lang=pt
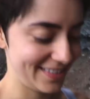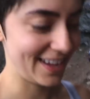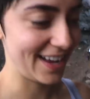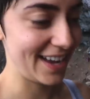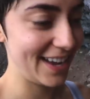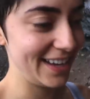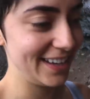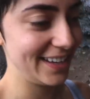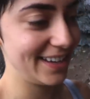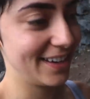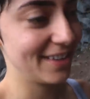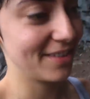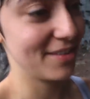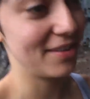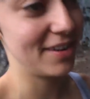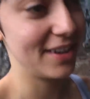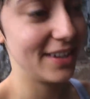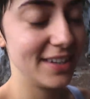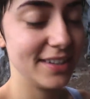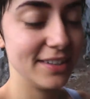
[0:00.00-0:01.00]
Aí
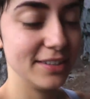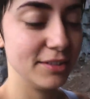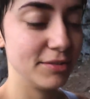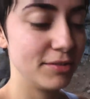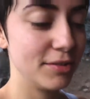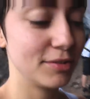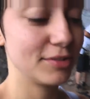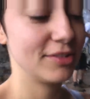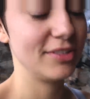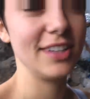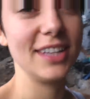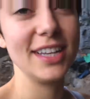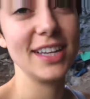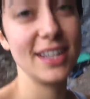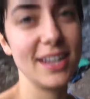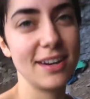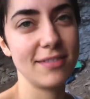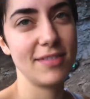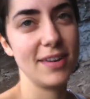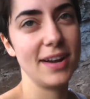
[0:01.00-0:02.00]
agora eu não vou conseguir
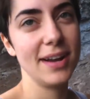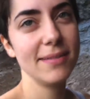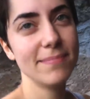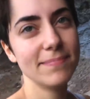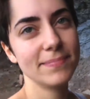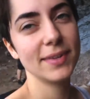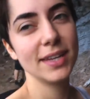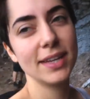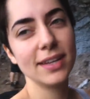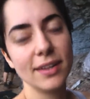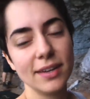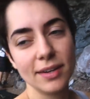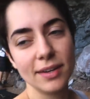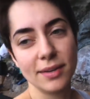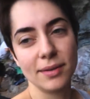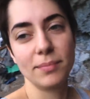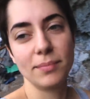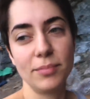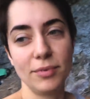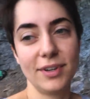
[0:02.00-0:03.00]
gravar.
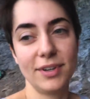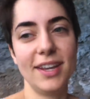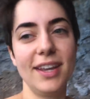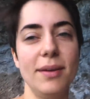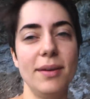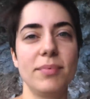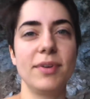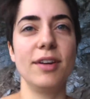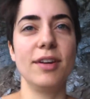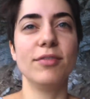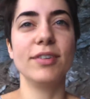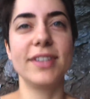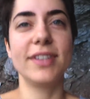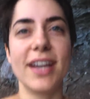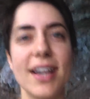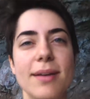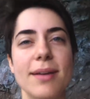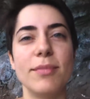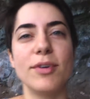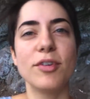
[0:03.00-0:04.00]
Por quê? Porque eu vou
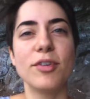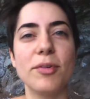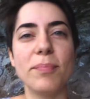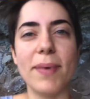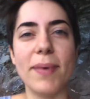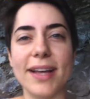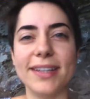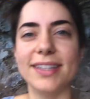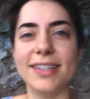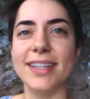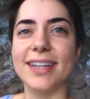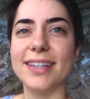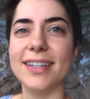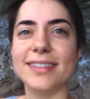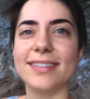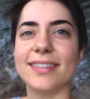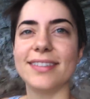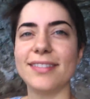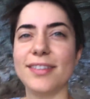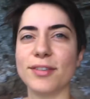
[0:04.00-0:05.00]
estar com a mão ocupada,
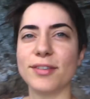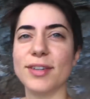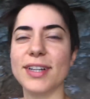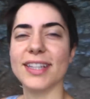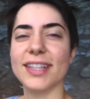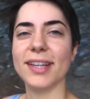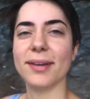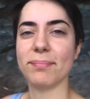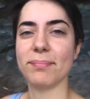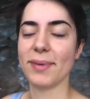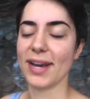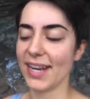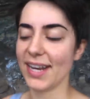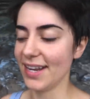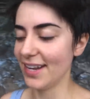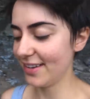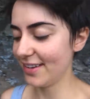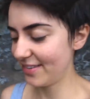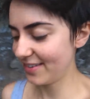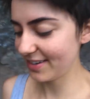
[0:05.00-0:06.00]
né? Segurando na
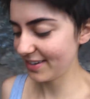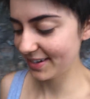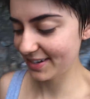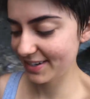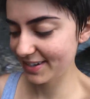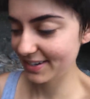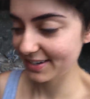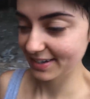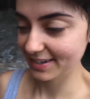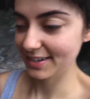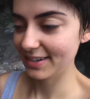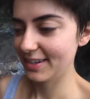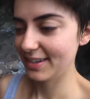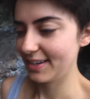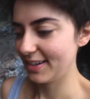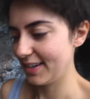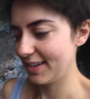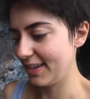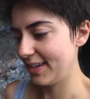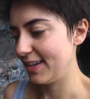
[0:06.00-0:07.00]
parede.
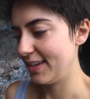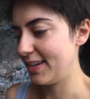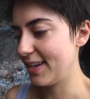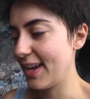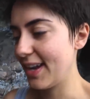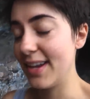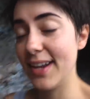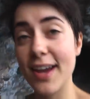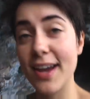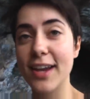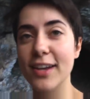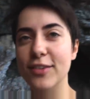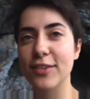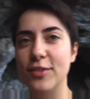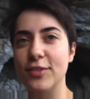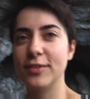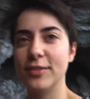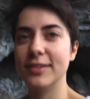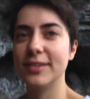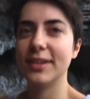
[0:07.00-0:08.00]
E aí é
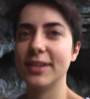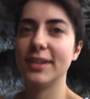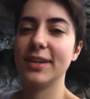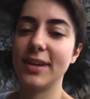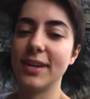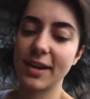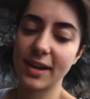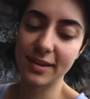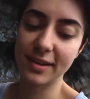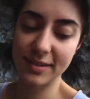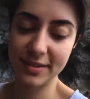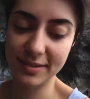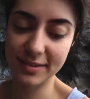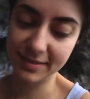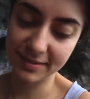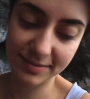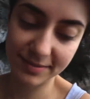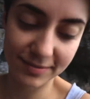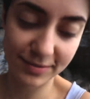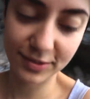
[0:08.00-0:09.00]
isso.
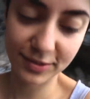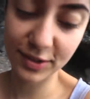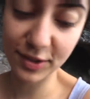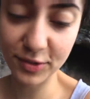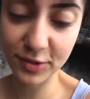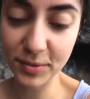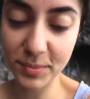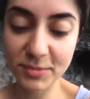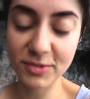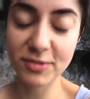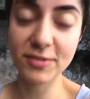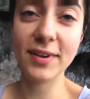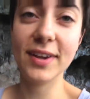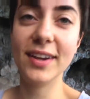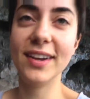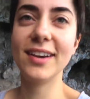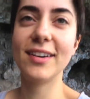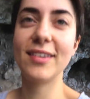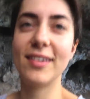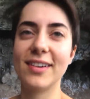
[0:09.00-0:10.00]
Uh, vocês vão me
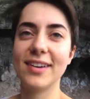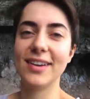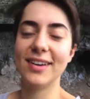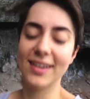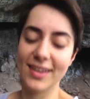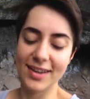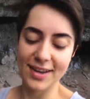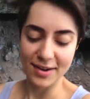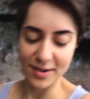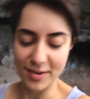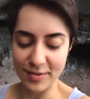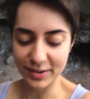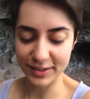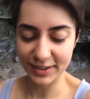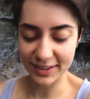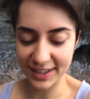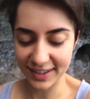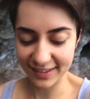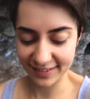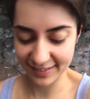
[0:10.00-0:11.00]
ver
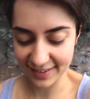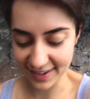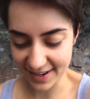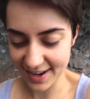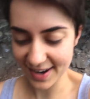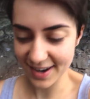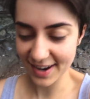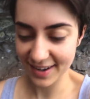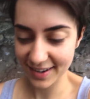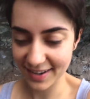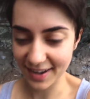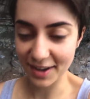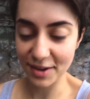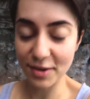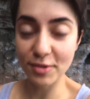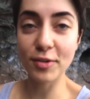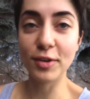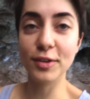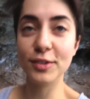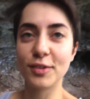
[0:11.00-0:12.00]
quando eu descer, aí
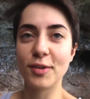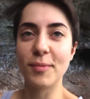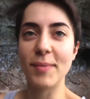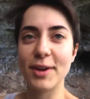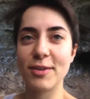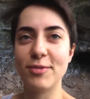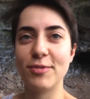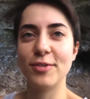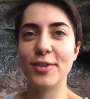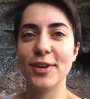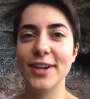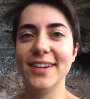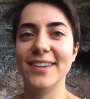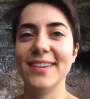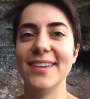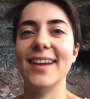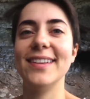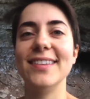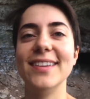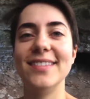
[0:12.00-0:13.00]
eu conto como é que foi a